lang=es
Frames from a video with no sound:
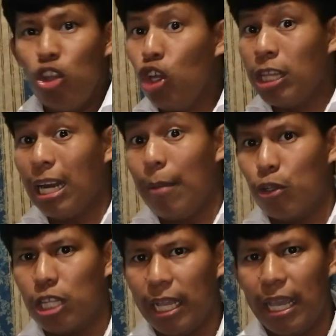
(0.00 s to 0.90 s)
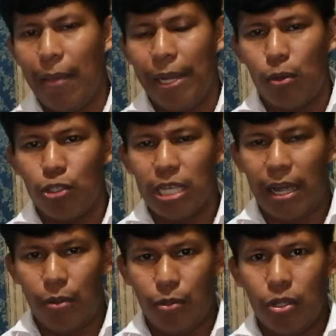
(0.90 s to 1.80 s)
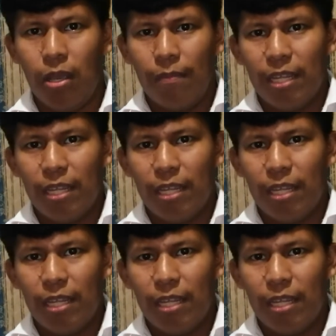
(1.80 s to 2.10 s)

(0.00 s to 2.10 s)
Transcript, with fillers: No tenemos de qué avergonzarnos.